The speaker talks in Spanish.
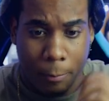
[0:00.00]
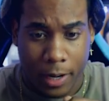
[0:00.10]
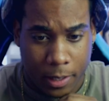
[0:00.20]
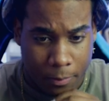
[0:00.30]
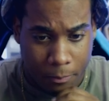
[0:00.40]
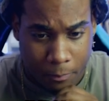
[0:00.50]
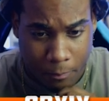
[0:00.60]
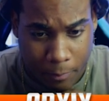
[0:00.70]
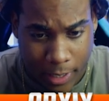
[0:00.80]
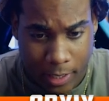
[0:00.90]
Vale,
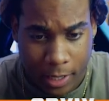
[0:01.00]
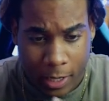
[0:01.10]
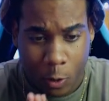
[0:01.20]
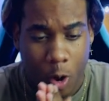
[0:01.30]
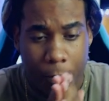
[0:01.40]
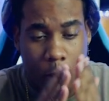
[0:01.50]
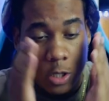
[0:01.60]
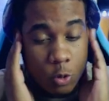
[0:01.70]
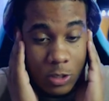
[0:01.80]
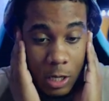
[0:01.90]
vale. Loco, pero lo
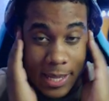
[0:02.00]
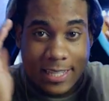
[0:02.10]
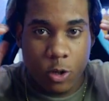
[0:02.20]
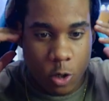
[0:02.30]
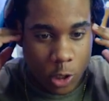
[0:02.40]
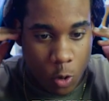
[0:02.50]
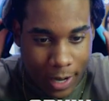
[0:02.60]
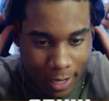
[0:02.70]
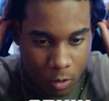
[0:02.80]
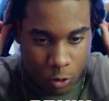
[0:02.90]
escuché. Y eso que no tengo
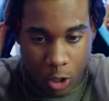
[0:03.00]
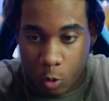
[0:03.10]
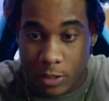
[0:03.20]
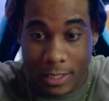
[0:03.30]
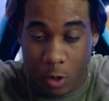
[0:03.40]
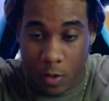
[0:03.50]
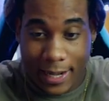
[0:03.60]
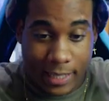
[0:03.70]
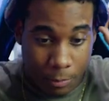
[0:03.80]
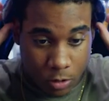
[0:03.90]
casco. Estoy escuchando con el
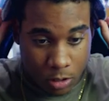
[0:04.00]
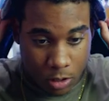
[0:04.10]
altavoz.